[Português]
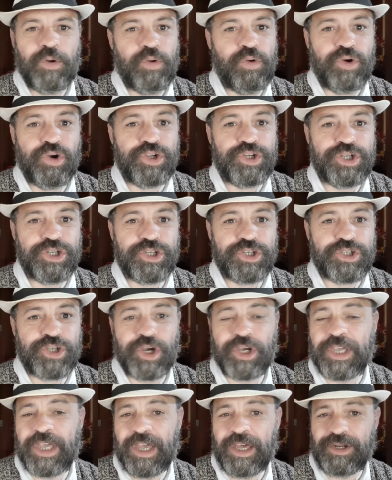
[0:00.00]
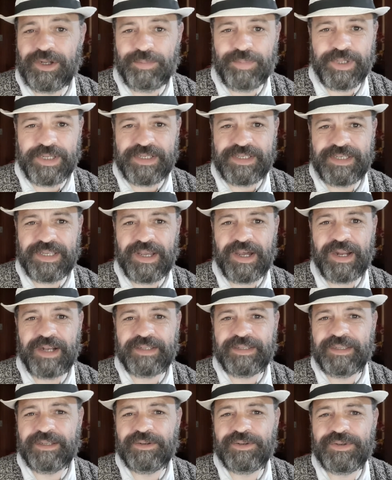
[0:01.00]
Hoje só quero apreciar
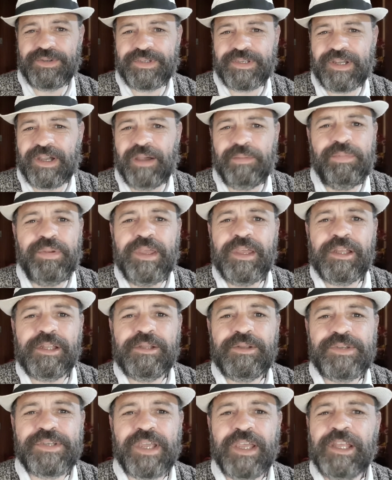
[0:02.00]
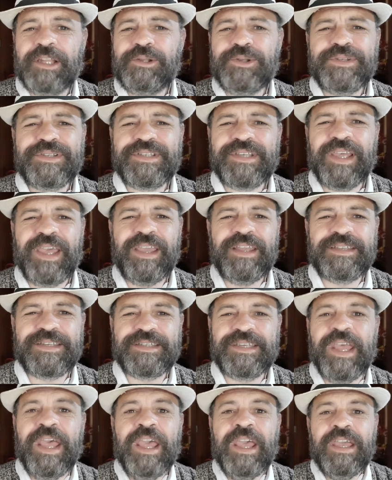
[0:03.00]
teus cabelos reluzentes
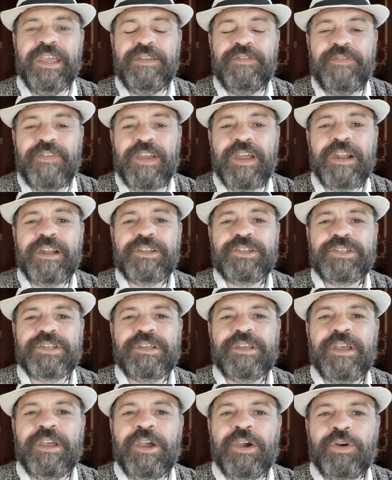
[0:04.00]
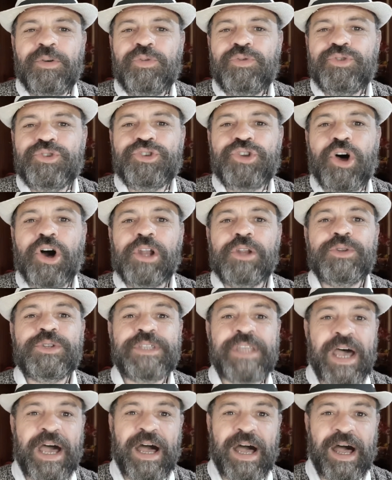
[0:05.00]
e ver-te com os olhos
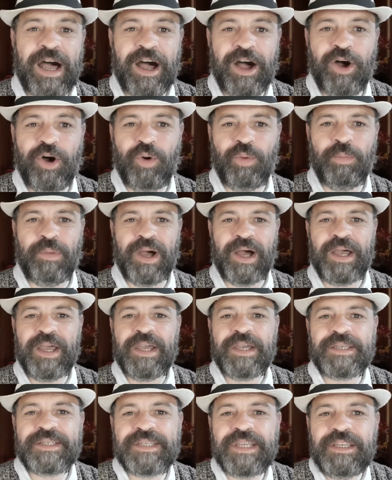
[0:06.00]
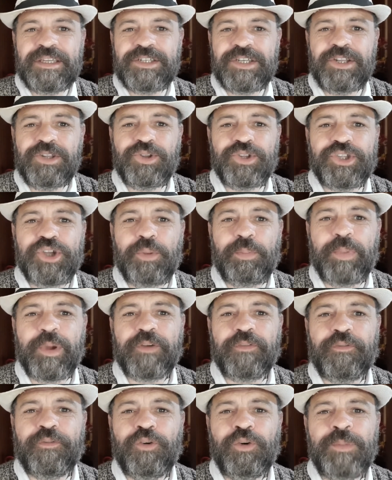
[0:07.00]
da alma, sentindo teu
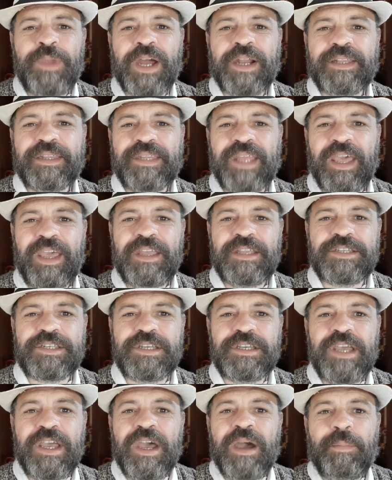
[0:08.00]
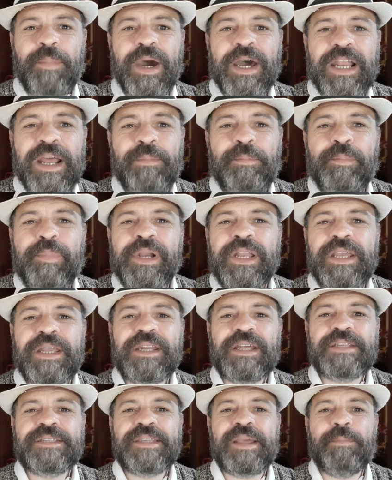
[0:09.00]
perfume ardente para abrir
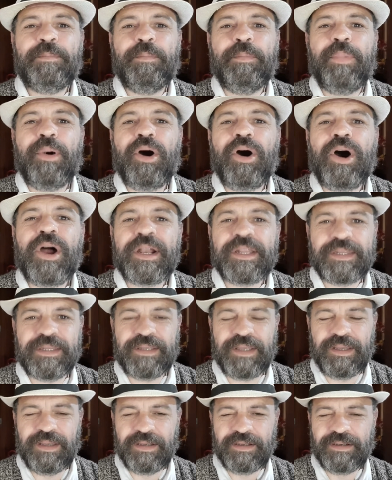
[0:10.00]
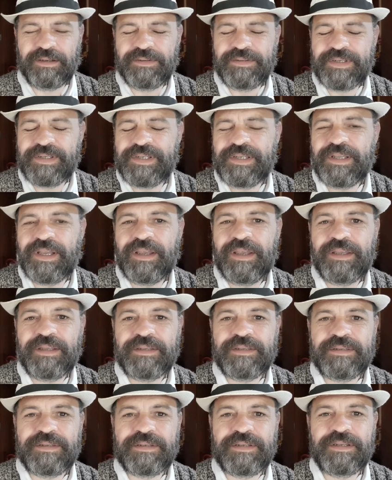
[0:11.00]
esta porta
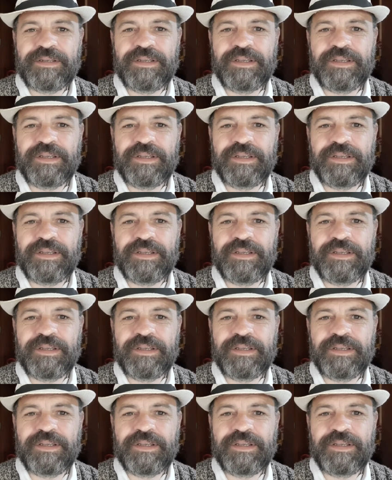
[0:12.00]
consciente.